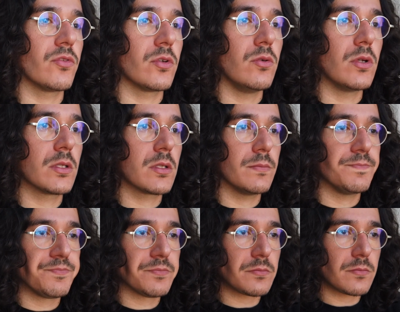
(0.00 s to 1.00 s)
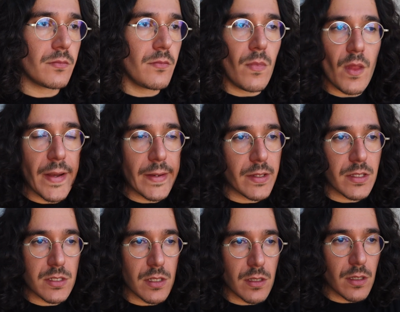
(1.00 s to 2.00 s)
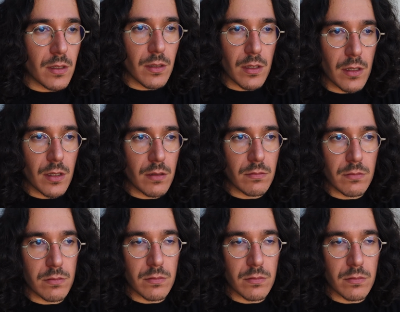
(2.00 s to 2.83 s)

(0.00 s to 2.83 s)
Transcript: figurati anche se è, è,